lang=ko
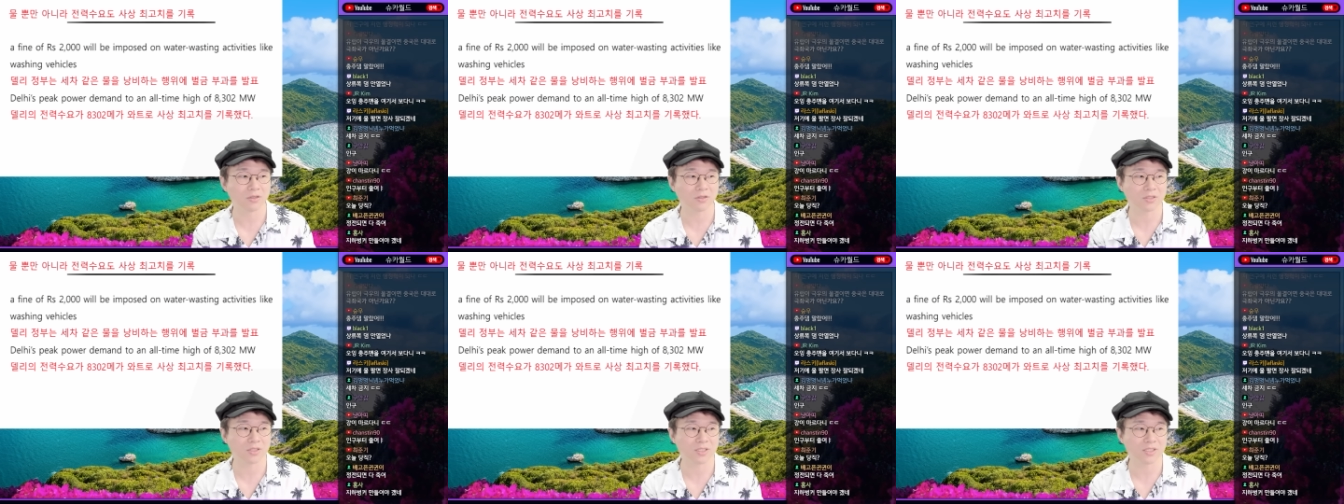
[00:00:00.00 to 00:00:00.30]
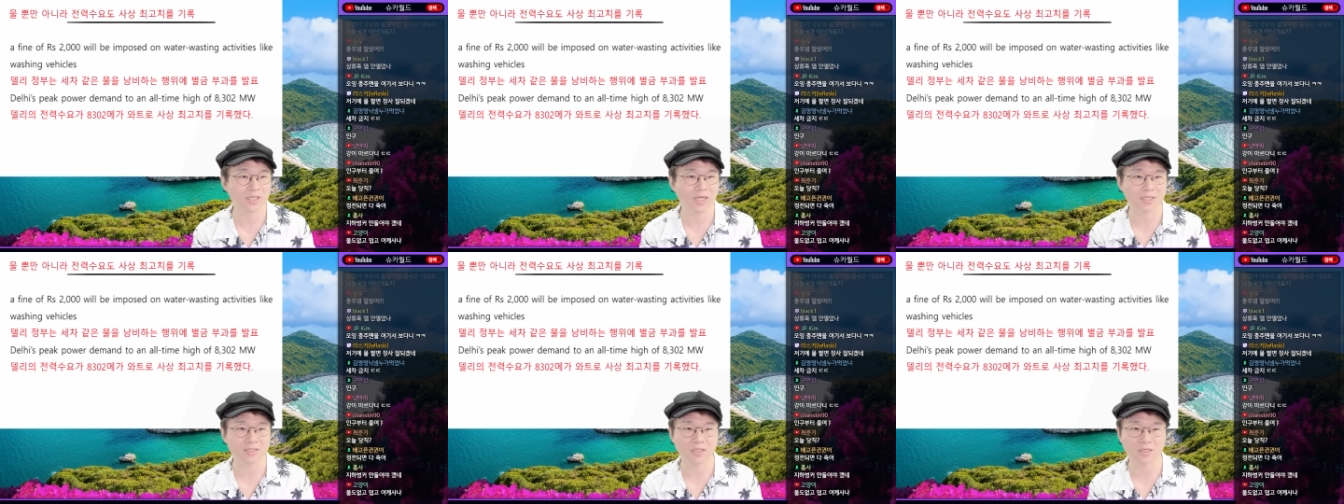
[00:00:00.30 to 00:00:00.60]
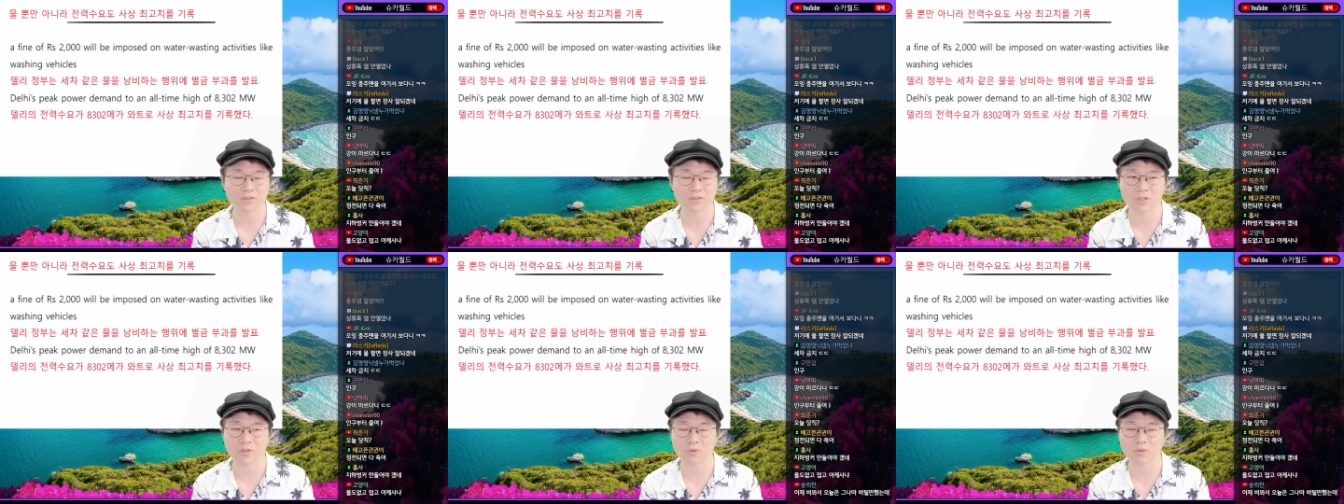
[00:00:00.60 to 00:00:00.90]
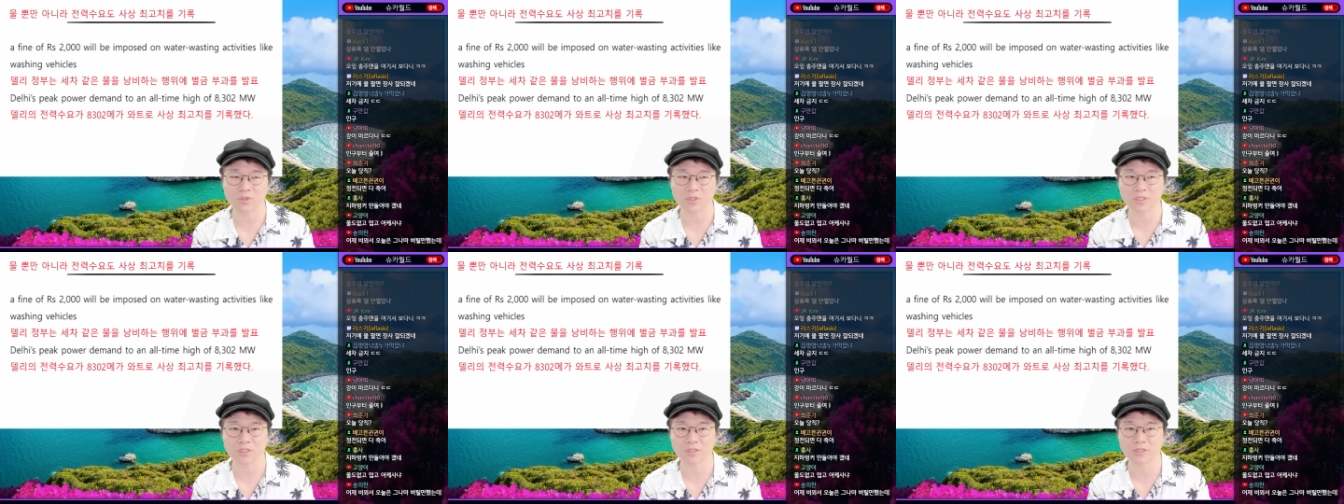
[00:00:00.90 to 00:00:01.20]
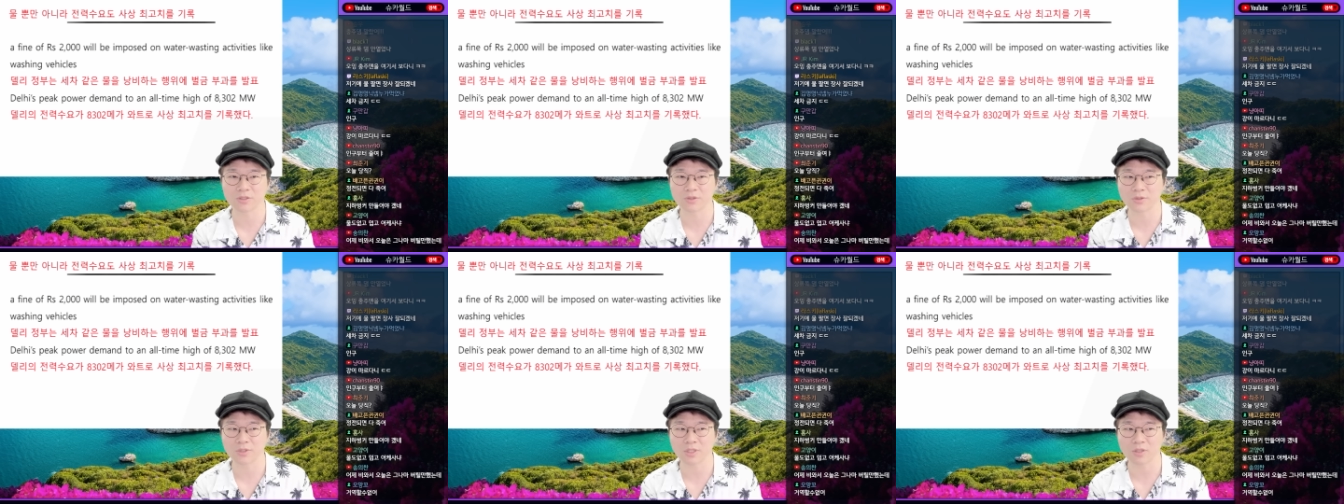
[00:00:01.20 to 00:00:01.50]
역시 사상
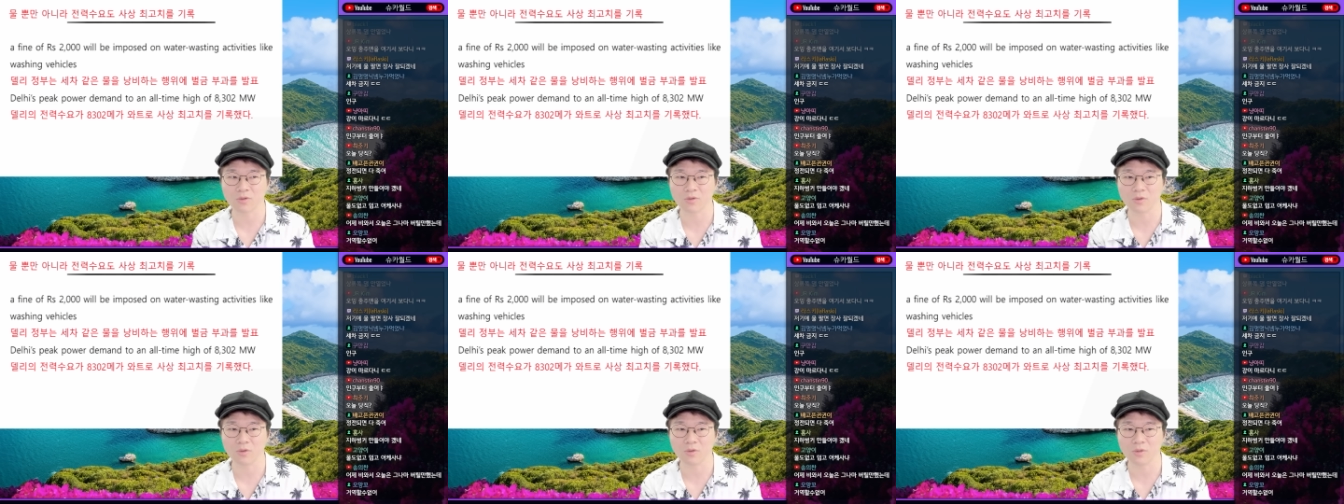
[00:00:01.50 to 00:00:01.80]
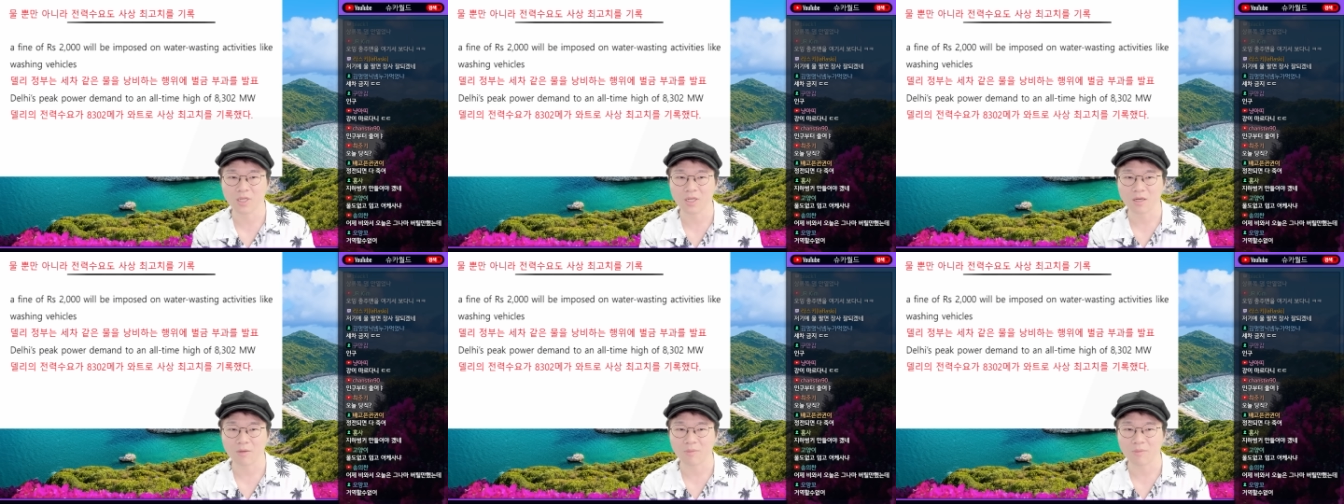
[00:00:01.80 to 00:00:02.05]
최고치를 기록했고